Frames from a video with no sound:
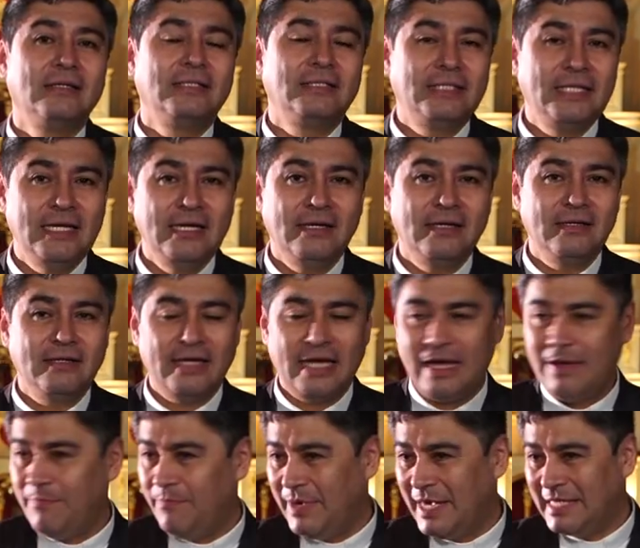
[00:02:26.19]
Sí,
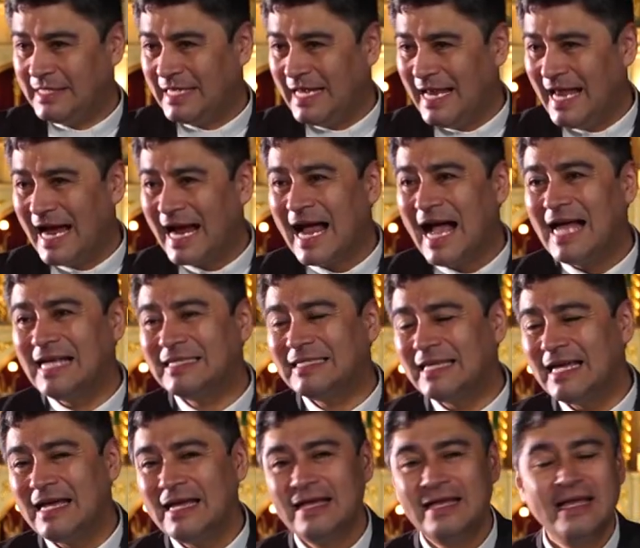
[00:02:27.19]
empieza en la
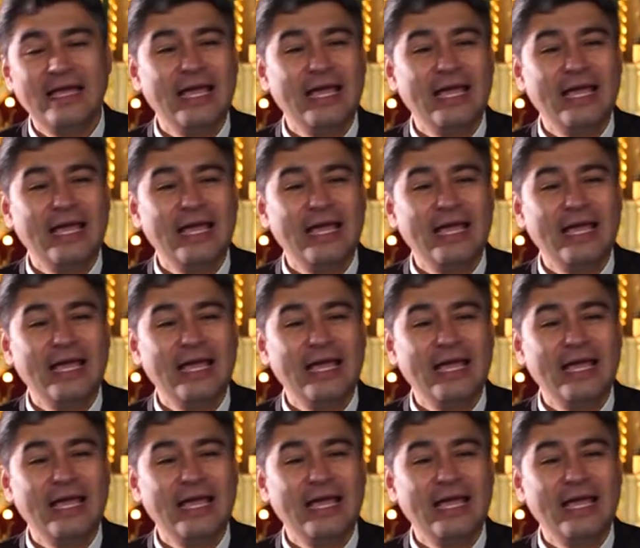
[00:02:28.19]
casa,